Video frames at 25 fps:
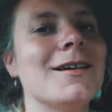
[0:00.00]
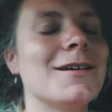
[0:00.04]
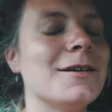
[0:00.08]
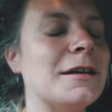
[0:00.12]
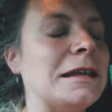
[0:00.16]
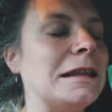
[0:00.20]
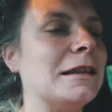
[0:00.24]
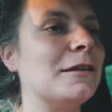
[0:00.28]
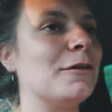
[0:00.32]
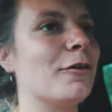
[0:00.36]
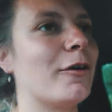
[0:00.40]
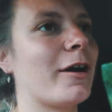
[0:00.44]

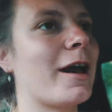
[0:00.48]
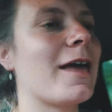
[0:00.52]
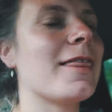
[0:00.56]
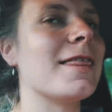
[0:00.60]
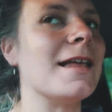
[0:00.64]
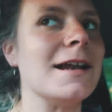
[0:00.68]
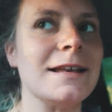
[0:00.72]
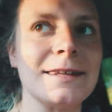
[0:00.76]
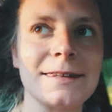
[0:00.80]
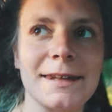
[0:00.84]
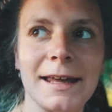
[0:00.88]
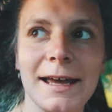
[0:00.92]
Avec
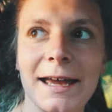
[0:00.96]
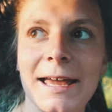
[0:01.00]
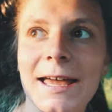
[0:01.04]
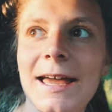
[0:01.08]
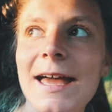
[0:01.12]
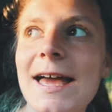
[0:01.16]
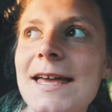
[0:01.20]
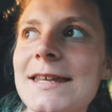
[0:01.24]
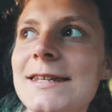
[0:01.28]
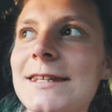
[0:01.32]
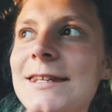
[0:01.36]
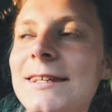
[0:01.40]
Lorraine, elle
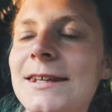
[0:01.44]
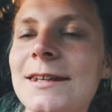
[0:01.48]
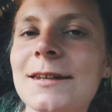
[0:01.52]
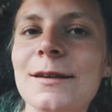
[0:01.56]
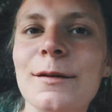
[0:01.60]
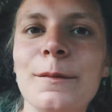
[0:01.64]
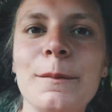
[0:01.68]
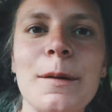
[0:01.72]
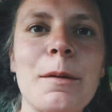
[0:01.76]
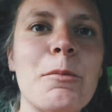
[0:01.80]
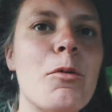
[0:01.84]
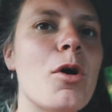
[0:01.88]
stresse.
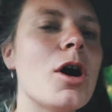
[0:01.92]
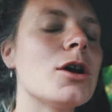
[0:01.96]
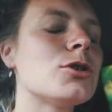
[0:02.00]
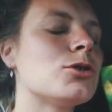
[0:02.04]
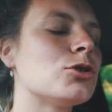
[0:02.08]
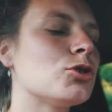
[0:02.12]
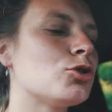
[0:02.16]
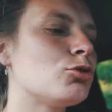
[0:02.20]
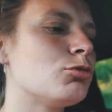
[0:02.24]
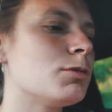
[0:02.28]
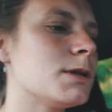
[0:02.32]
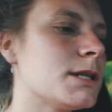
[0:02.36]
Mais moi,
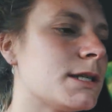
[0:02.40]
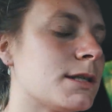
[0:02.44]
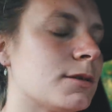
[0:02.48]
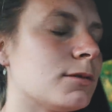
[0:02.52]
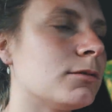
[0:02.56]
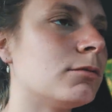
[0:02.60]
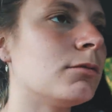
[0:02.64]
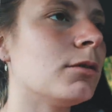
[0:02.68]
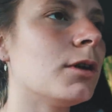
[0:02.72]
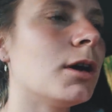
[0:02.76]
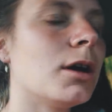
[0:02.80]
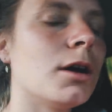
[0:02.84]
je suis
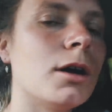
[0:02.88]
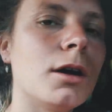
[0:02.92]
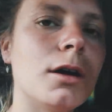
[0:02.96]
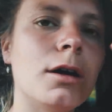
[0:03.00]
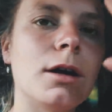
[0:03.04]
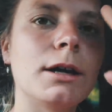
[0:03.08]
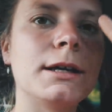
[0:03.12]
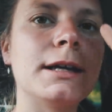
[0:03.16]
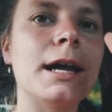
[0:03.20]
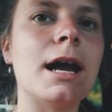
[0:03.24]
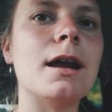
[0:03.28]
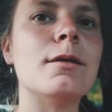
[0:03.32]
son
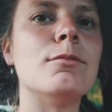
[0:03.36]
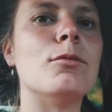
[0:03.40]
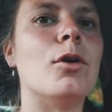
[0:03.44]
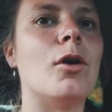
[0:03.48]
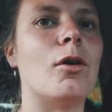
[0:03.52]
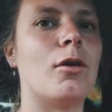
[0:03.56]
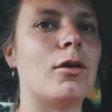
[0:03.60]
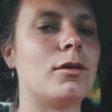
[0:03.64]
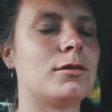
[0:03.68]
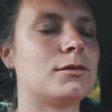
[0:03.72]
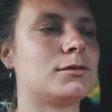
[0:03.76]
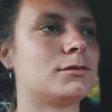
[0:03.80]

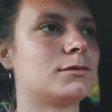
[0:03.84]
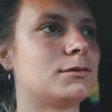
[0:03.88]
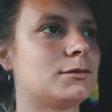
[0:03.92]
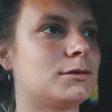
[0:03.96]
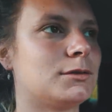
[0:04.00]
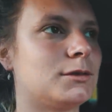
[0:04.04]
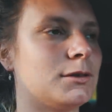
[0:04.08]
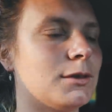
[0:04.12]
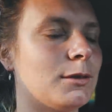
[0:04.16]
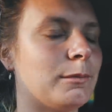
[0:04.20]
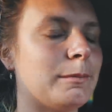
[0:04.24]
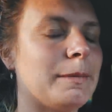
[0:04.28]
calmant.
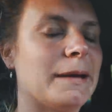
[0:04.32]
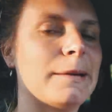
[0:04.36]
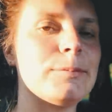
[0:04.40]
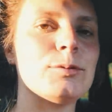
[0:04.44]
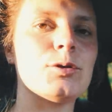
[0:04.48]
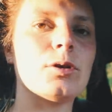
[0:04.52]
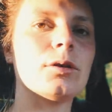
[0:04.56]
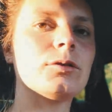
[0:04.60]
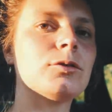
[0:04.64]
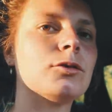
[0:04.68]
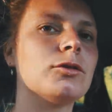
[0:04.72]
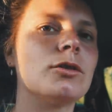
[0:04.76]
Pas
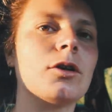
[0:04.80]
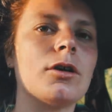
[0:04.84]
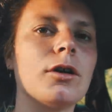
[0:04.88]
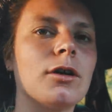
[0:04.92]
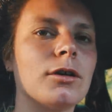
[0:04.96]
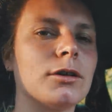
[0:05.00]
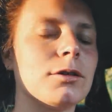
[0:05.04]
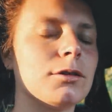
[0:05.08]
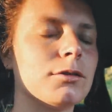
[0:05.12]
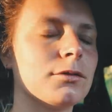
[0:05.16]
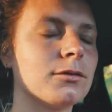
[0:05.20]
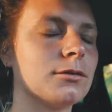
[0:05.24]
besoin de
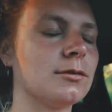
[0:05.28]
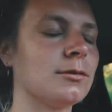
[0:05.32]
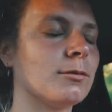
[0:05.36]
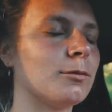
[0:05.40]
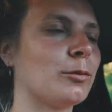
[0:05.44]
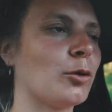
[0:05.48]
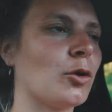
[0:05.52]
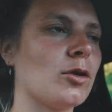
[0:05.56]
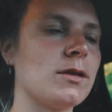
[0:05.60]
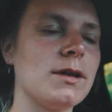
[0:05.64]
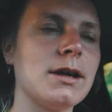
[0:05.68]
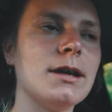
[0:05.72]
drogue.
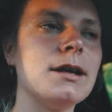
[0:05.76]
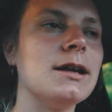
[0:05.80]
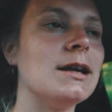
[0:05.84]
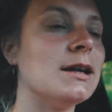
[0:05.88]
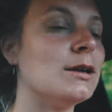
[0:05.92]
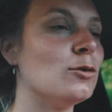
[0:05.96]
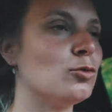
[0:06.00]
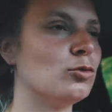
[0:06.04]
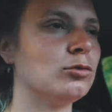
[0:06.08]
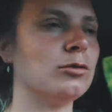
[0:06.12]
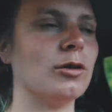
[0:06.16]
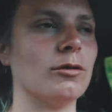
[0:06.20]
Prenez
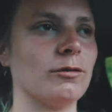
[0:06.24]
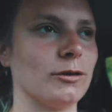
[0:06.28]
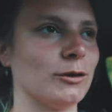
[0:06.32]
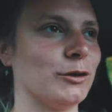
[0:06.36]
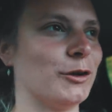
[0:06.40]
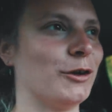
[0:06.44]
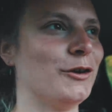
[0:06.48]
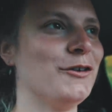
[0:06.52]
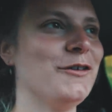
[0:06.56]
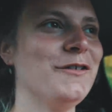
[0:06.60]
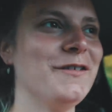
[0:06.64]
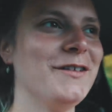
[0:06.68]
une loups dans
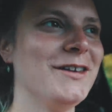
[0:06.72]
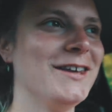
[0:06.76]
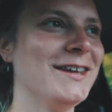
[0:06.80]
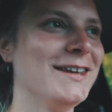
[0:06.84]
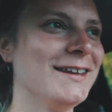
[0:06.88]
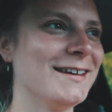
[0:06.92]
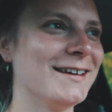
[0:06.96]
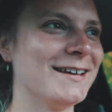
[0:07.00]
votre vie.